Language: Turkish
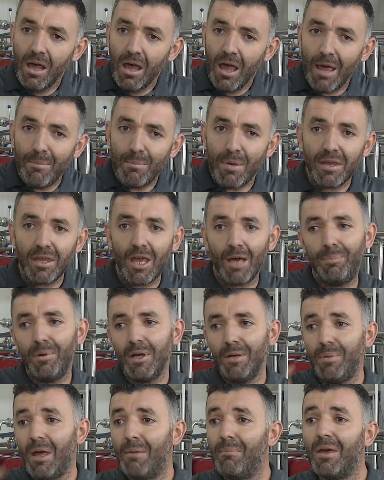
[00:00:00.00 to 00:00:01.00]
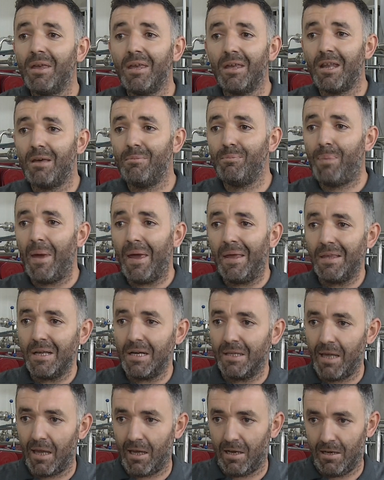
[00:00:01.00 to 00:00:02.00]
hemen yapılıp hemen yenen
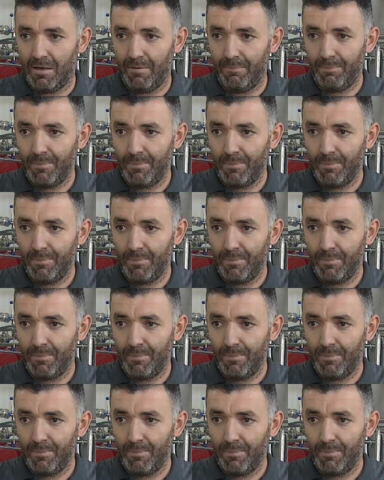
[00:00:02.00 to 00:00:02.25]
peynir değil.